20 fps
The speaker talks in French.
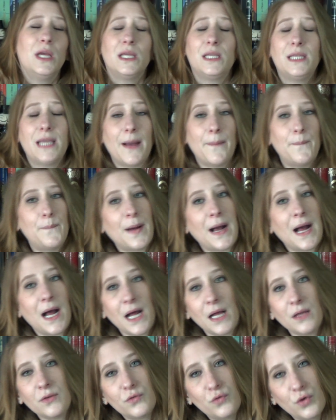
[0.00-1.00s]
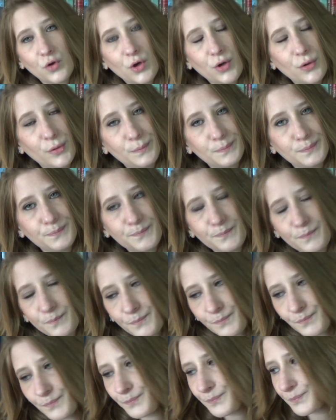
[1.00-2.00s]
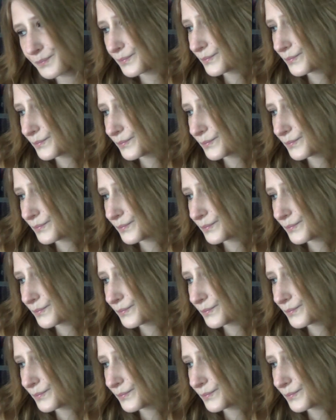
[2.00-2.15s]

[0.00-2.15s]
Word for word: il n'y a pas hum,